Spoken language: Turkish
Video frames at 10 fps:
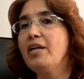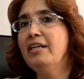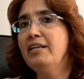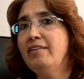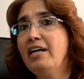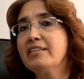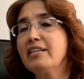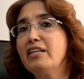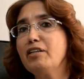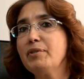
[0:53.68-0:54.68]
e,
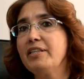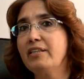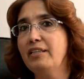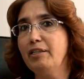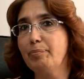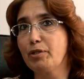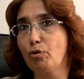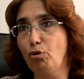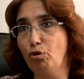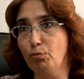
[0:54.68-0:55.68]
dershanemizde klinik
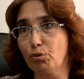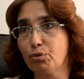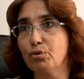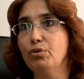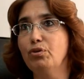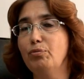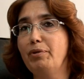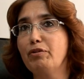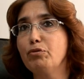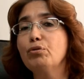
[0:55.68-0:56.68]
psikologumuz e,
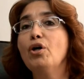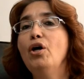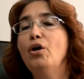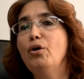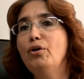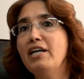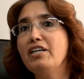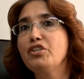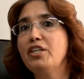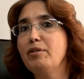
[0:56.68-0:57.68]
mevcut.
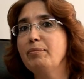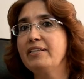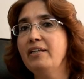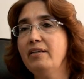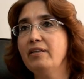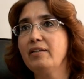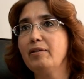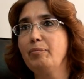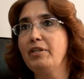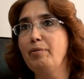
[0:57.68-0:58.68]
Öğrencilerimize
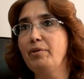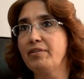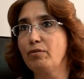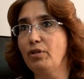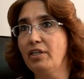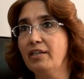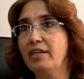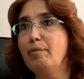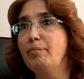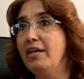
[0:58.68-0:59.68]
e, birebir
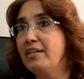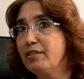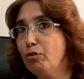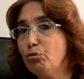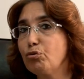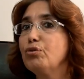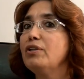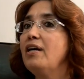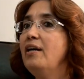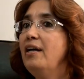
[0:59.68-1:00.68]
olarak hem ders
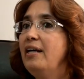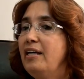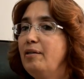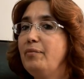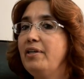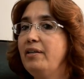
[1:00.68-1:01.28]
konusunda hem de